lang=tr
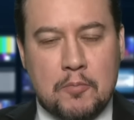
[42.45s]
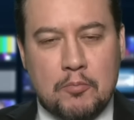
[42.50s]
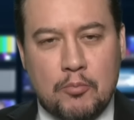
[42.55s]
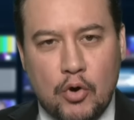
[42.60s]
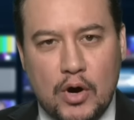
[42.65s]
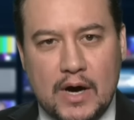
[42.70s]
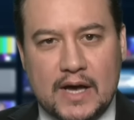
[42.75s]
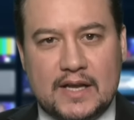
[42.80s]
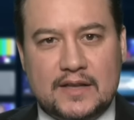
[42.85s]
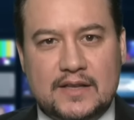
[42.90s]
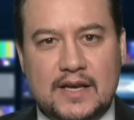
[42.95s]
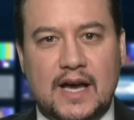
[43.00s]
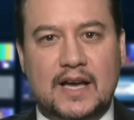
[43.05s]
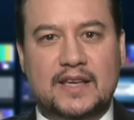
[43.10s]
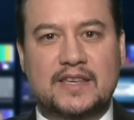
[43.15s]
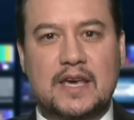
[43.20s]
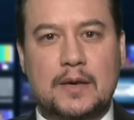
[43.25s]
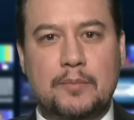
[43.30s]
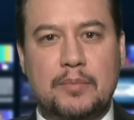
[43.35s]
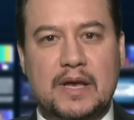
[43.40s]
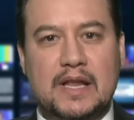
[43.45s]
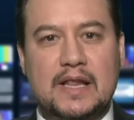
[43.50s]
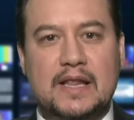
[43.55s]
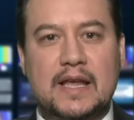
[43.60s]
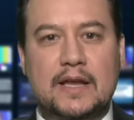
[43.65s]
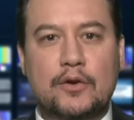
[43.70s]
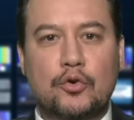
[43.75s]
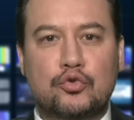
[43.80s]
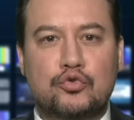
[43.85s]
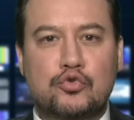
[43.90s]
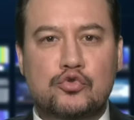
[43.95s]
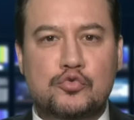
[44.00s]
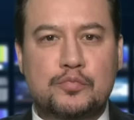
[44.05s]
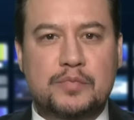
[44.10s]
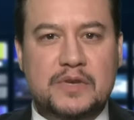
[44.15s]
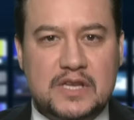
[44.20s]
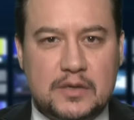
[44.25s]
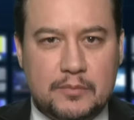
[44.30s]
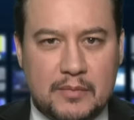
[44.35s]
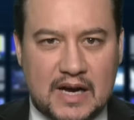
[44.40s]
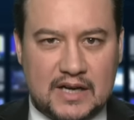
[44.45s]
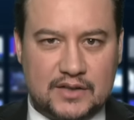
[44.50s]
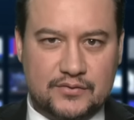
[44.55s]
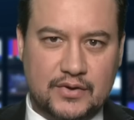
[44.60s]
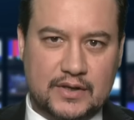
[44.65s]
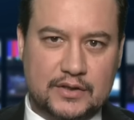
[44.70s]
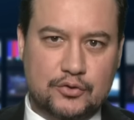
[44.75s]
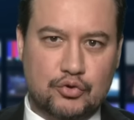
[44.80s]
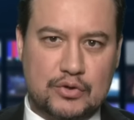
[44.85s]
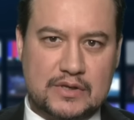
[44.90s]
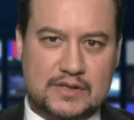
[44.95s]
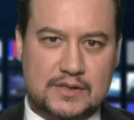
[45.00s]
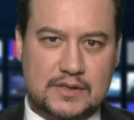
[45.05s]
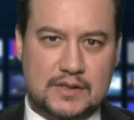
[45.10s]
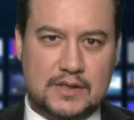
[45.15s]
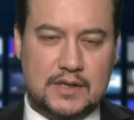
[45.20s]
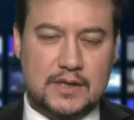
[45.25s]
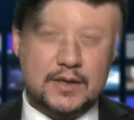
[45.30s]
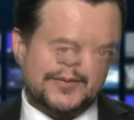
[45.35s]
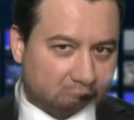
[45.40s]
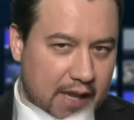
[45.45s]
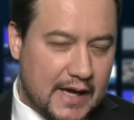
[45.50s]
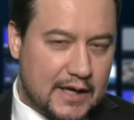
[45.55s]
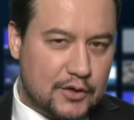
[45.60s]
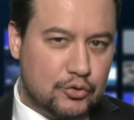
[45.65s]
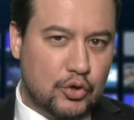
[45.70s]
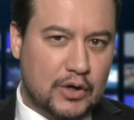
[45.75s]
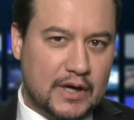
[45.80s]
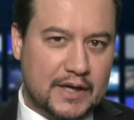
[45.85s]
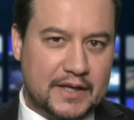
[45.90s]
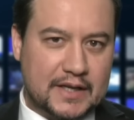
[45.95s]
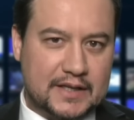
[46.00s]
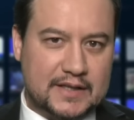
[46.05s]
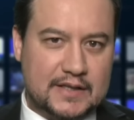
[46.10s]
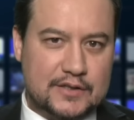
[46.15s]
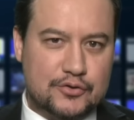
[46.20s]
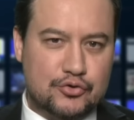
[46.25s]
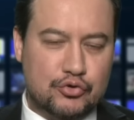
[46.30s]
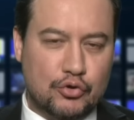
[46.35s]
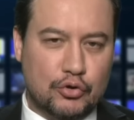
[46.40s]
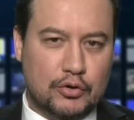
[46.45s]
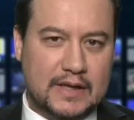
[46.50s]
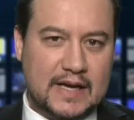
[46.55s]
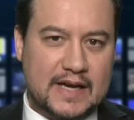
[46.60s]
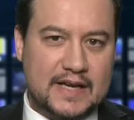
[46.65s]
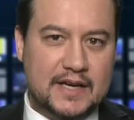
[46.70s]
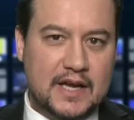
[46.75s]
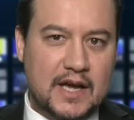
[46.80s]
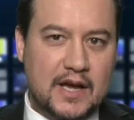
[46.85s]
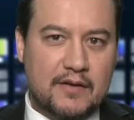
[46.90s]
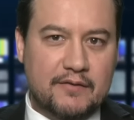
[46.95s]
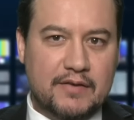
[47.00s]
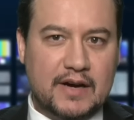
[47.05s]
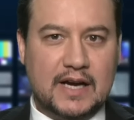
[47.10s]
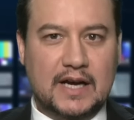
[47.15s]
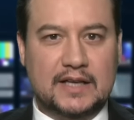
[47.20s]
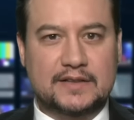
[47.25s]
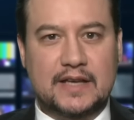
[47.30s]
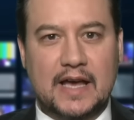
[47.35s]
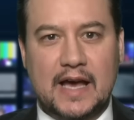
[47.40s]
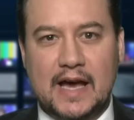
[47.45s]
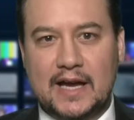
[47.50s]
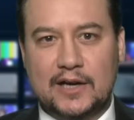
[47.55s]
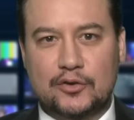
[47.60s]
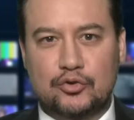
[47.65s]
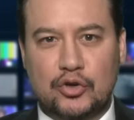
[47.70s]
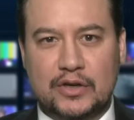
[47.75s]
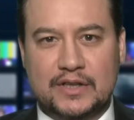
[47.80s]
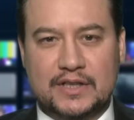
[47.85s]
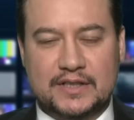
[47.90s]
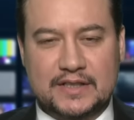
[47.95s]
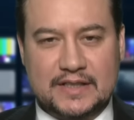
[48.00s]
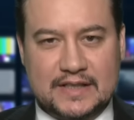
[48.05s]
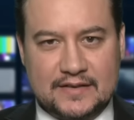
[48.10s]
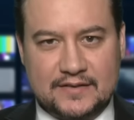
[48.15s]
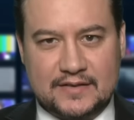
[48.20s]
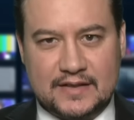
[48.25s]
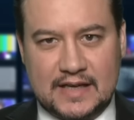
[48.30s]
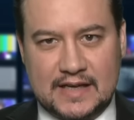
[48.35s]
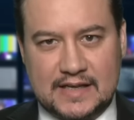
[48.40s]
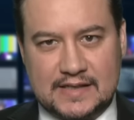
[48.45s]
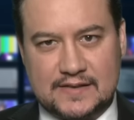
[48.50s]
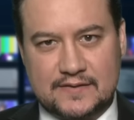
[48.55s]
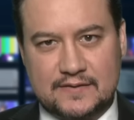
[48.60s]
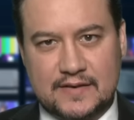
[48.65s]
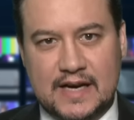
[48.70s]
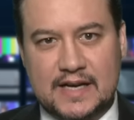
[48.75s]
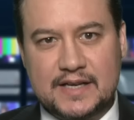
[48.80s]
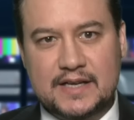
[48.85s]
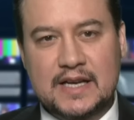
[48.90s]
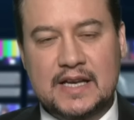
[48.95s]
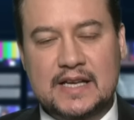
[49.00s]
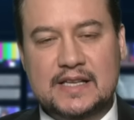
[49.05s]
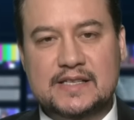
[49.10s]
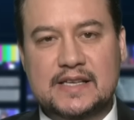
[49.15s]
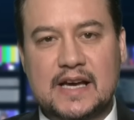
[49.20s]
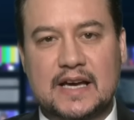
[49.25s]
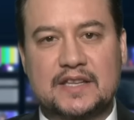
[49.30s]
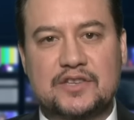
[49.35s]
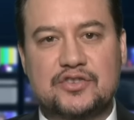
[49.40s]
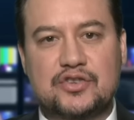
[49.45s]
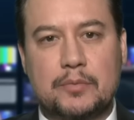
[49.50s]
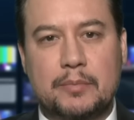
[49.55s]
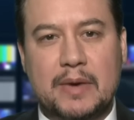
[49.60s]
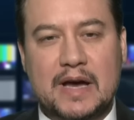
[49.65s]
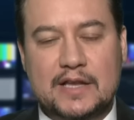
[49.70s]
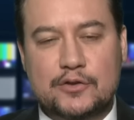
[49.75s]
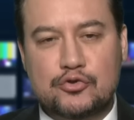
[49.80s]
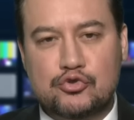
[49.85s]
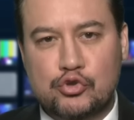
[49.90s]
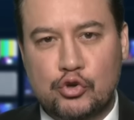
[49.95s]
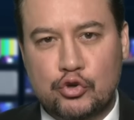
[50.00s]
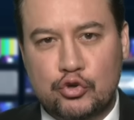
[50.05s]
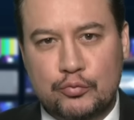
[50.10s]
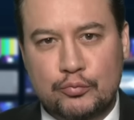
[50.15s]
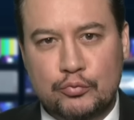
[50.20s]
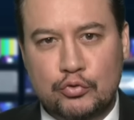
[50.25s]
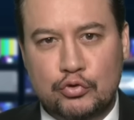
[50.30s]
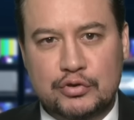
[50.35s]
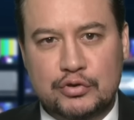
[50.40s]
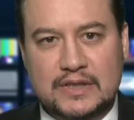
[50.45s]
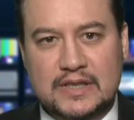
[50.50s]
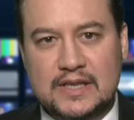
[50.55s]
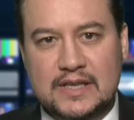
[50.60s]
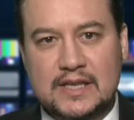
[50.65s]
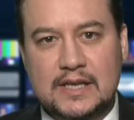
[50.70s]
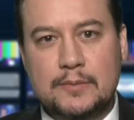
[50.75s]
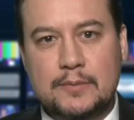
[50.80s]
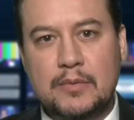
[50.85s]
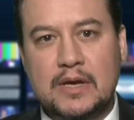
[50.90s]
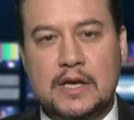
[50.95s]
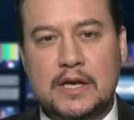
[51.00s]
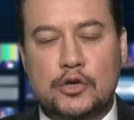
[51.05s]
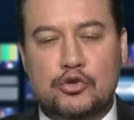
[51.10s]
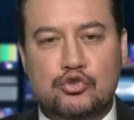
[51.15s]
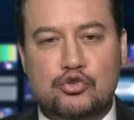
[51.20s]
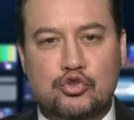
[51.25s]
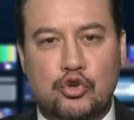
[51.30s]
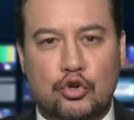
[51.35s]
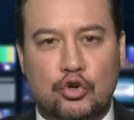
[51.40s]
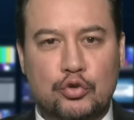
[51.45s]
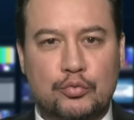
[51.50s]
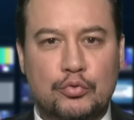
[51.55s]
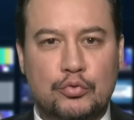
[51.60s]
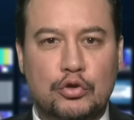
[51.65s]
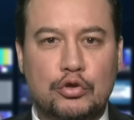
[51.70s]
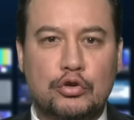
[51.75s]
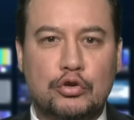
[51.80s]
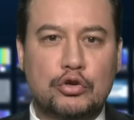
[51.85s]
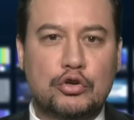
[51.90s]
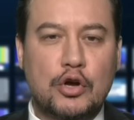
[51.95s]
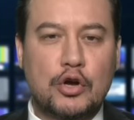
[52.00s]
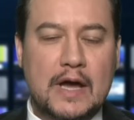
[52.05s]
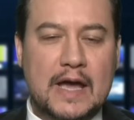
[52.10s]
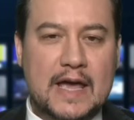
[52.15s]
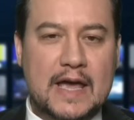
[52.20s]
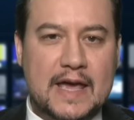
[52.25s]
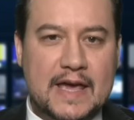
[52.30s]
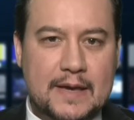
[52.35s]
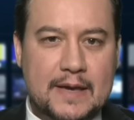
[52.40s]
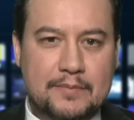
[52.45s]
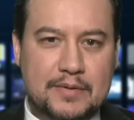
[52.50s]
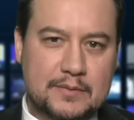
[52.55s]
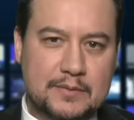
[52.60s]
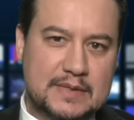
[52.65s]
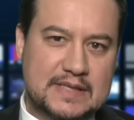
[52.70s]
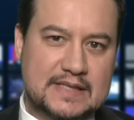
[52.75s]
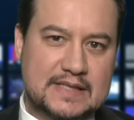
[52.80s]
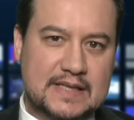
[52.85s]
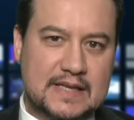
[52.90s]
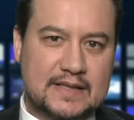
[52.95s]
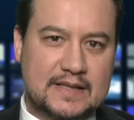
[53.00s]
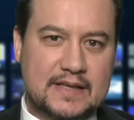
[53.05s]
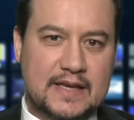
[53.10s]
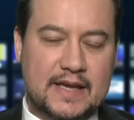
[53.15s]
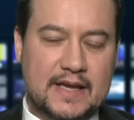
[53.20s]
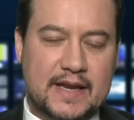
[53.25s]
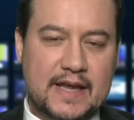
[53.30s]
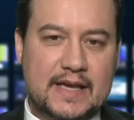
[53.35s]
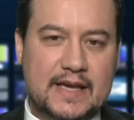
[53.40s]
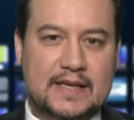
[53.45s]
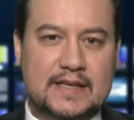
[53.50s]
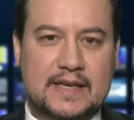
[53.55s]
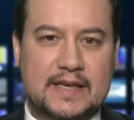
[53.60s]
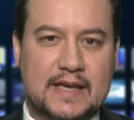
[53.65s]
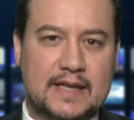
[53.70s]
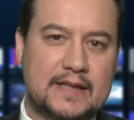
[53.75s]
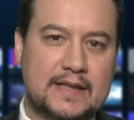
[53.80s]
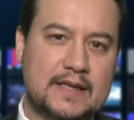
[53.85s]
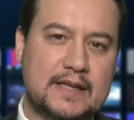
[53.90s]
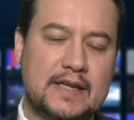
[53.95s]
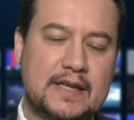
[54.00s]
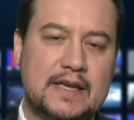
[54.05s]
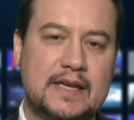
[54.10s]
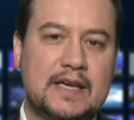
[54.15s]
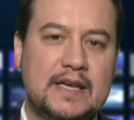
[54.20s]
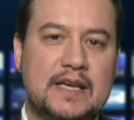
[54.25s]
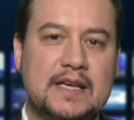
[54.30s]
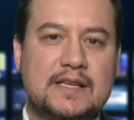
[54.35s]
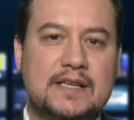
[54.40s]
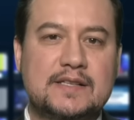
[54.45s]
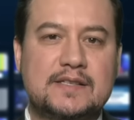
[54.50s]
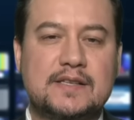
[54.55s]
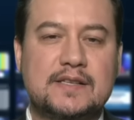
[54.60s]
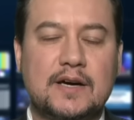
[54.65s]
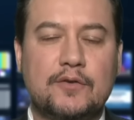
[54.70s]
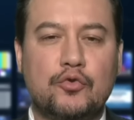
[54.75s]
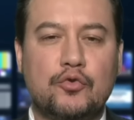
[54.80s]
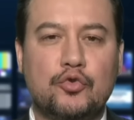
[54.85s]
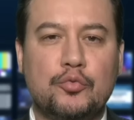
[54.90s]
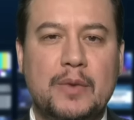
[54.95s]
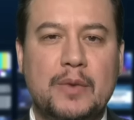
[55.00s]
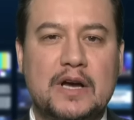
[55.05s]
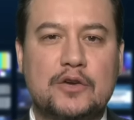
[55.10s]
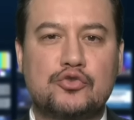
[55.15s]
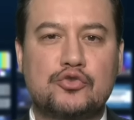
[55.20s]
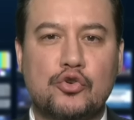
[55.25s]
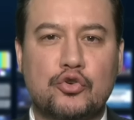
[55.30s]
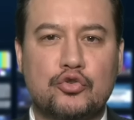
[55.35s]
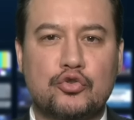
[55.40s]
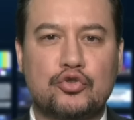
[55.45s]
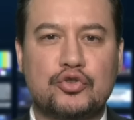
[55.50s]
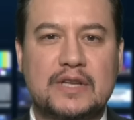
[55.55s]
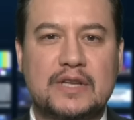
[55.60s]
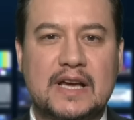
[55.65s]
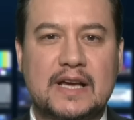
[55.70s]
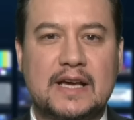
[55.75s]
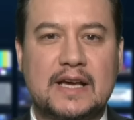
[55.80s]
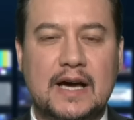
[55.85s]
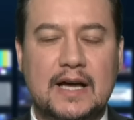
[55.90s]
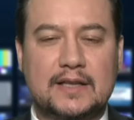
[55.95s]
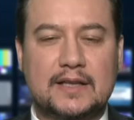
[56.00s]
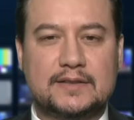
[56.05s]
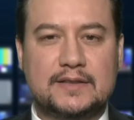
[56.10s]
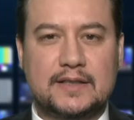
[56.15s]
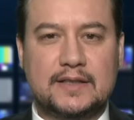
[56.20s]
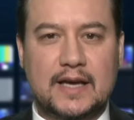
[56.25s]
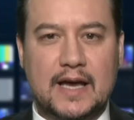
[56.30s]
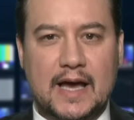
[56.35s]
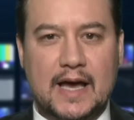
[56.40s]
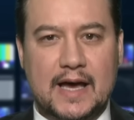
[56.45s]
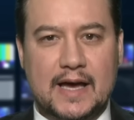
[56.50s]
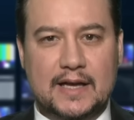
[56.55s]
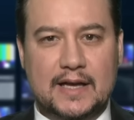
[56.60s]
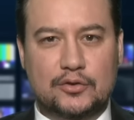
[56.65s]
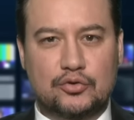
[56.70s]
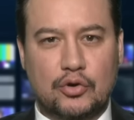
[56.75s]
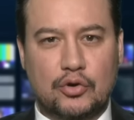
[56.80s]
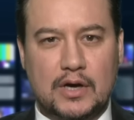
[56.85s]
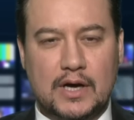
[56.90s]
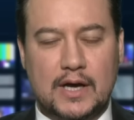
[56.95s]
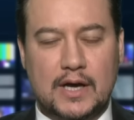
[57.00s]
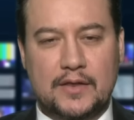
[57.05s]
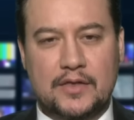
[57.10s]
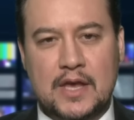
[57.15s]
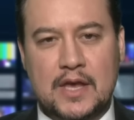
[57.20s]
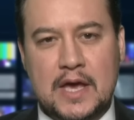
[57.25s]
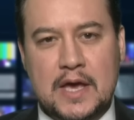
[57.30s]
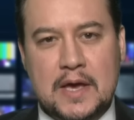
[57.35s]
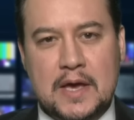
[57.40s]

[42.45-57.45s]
Bu arada AKP'liler 31 Mart faturasını Erdoğan'a kesiyorlar. Fakat Erdoğan'ın itirazı var. Sadece ben sorumlu değilim. Sorumluluk hepimizde diyerek kendini savunmak zorunda kaldı Erdoğan.